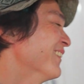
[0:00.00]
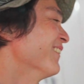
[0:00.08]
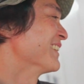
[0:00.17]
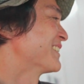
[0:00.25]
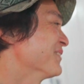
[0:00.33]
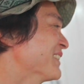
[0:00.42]
お
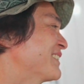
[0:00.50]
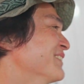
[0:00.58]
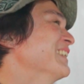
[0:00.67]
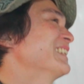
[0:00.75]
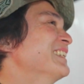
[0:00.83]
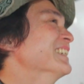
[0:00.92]
会いしま
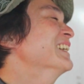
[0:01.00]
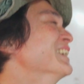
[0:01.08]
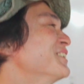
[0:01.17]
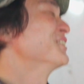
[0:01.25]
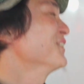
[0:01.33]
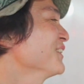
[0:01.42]
しょうだって
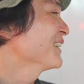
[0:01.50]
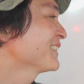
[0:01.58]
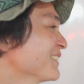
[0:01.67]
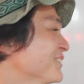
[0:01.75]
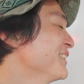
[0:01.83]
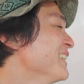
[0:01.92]

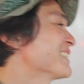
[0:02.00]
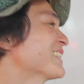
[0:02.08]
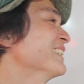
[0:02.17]
クワガタ鳥屋さ